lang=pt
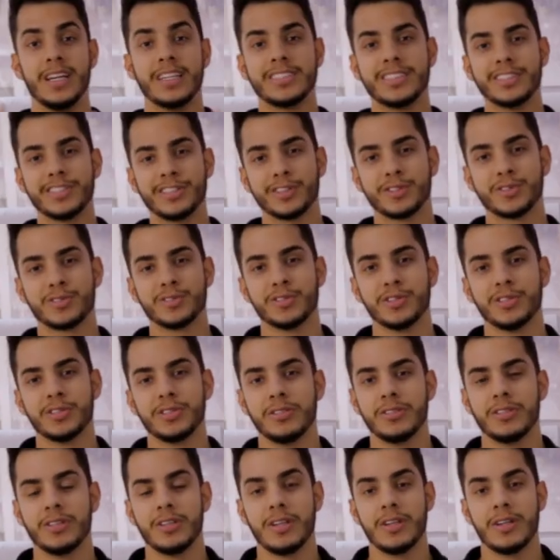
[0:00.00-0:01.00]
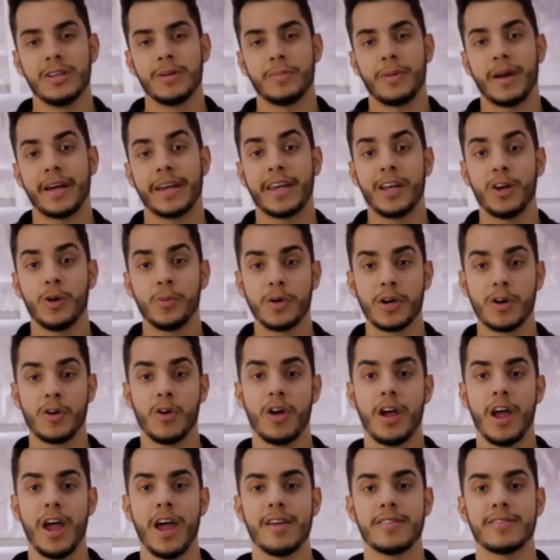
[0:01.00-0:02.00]
E antes de tudo, para quem não me
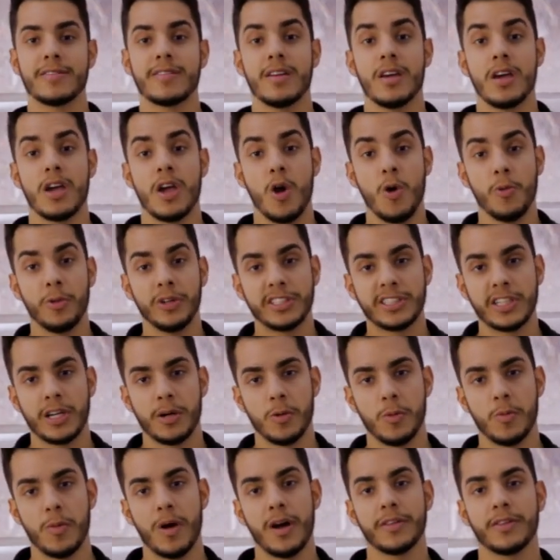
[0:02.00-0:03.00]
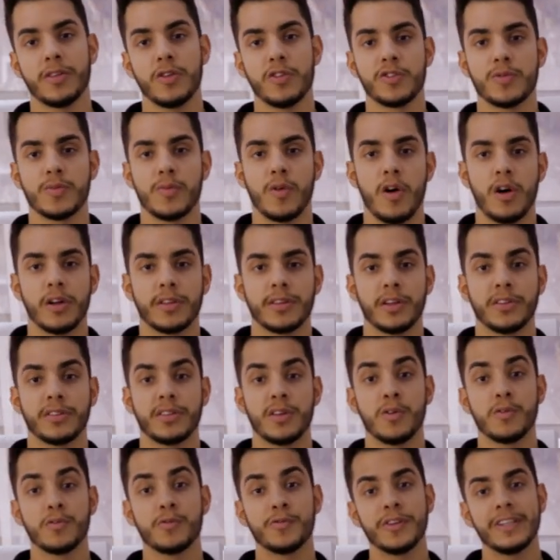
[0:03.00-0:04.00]
conhece, eu me chamo Matheus Mota, eu
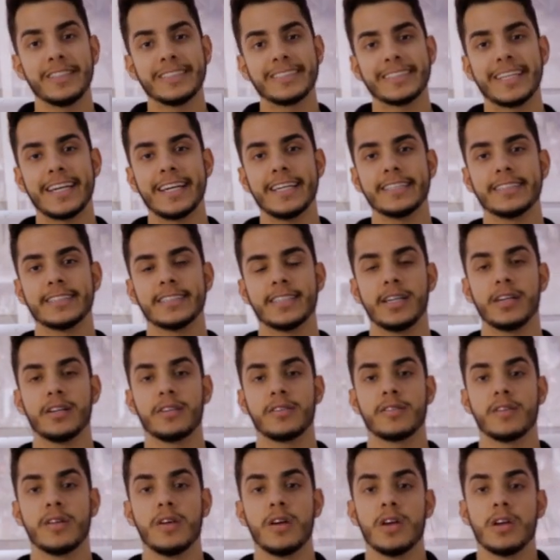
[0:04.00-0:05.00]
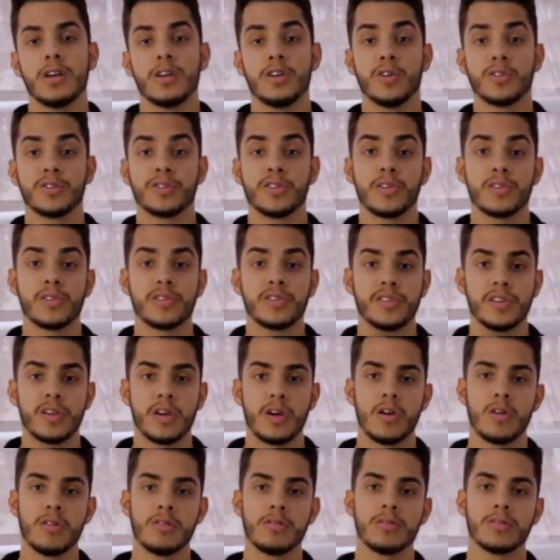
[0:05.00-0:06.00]
tenho 23 anos e eu sou o
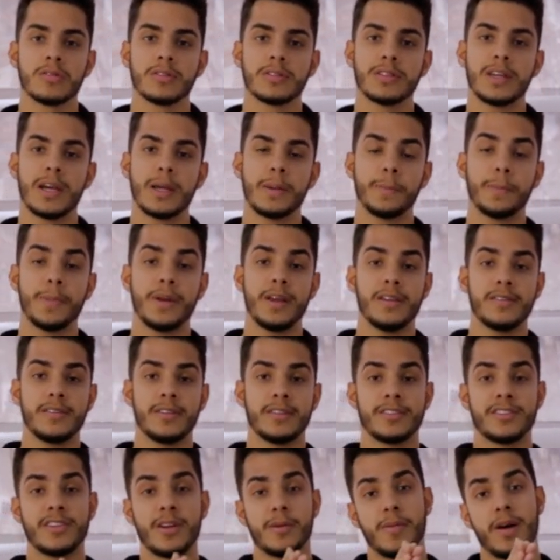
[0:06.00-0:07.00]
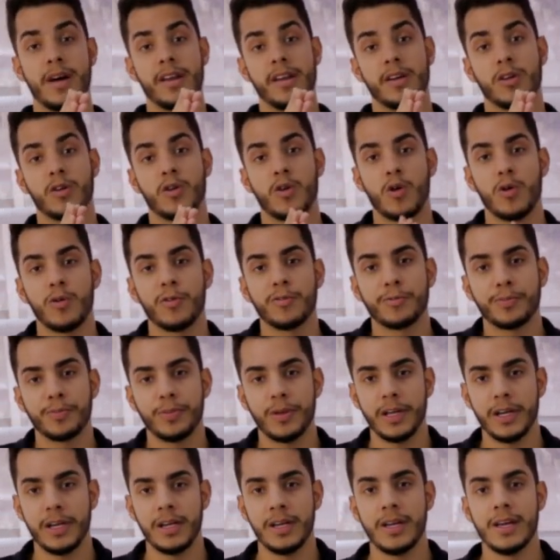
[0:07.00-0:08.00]
CEO da empresa chamada Growth
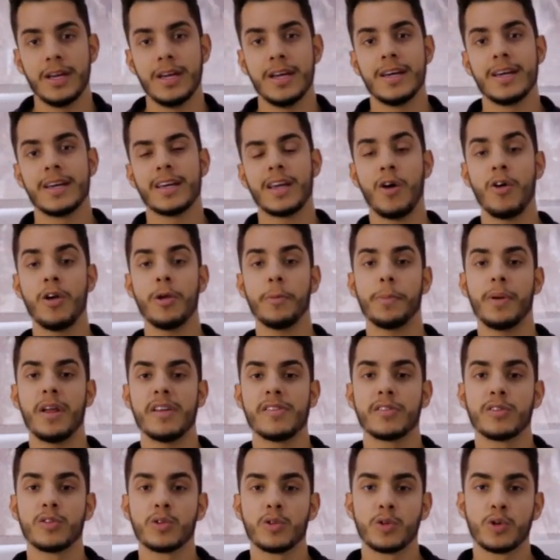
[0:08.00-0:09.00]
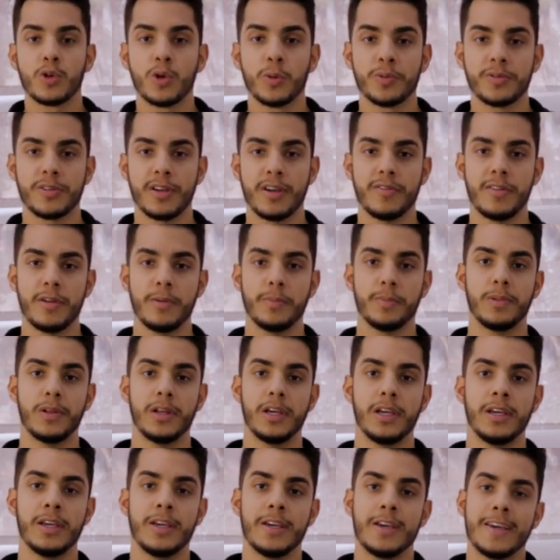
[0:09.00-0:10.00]
Play, que é uma empresa do grupo 7
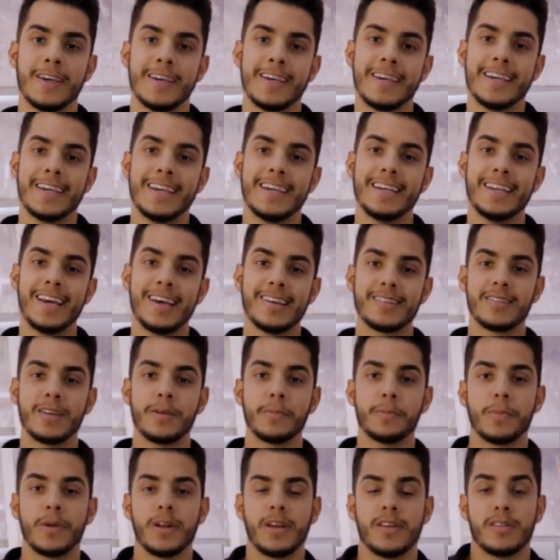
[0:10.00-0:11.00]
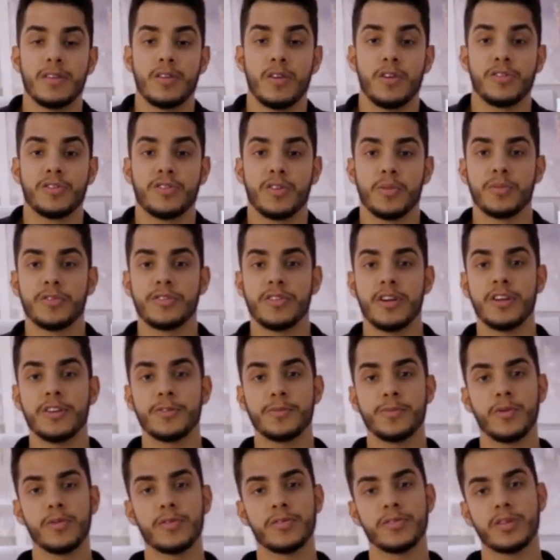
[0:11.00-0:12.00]
Play. E nessa empresa nós somos
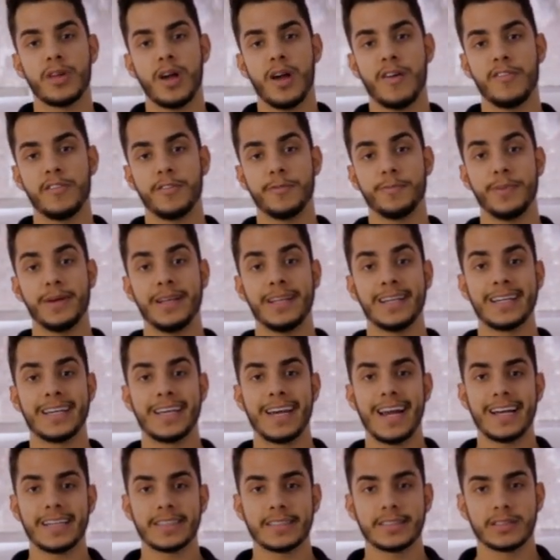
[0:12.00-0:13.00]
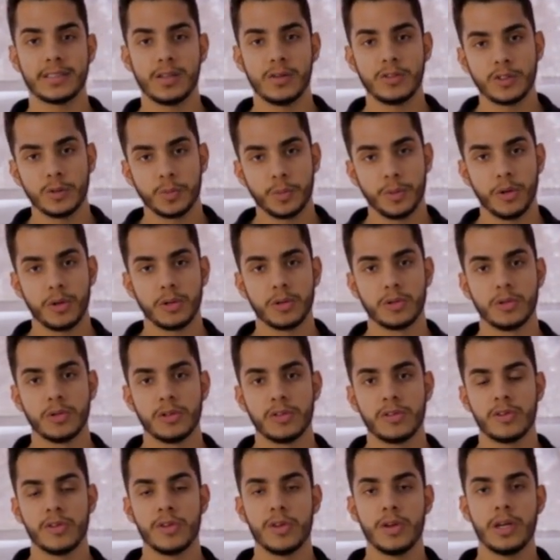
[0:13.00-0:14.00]
responsáveis pela criação de
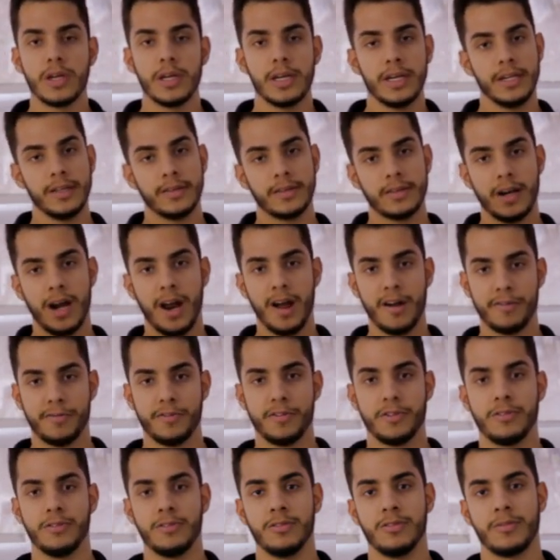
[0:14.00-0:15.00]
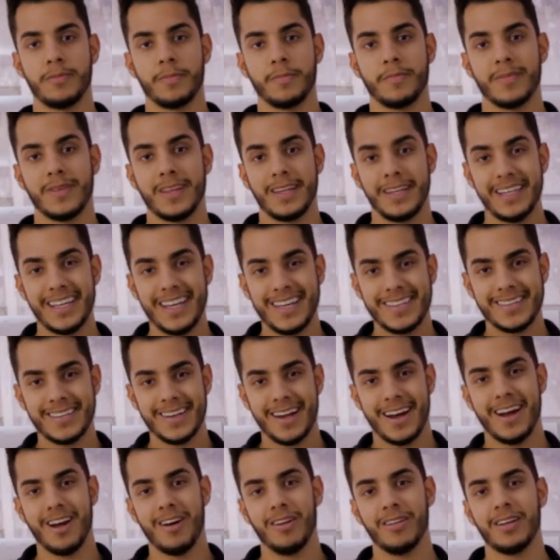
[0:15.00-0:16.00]
produtos e tráfego. E
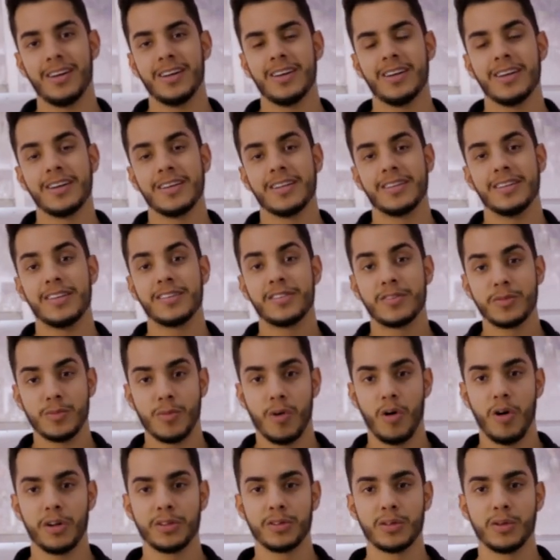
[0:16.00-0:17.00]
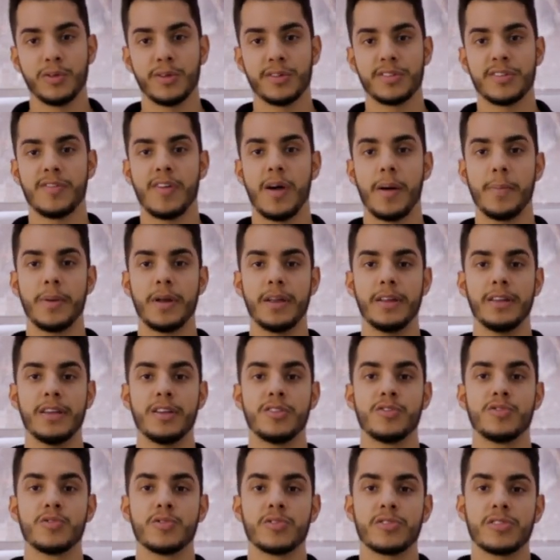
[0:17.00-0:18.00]
nessa aula, nesse módulo, você vai
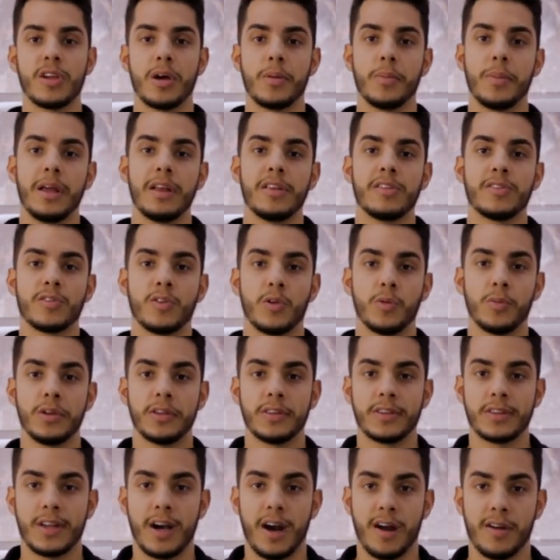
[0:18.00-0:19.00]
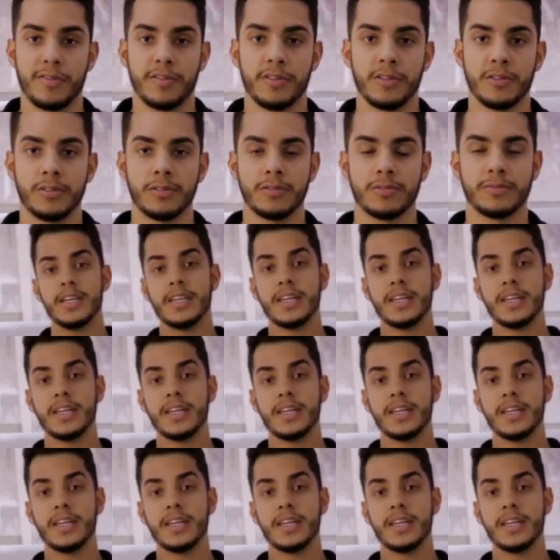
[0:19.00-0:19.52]
aprender justamente sobre tráfego.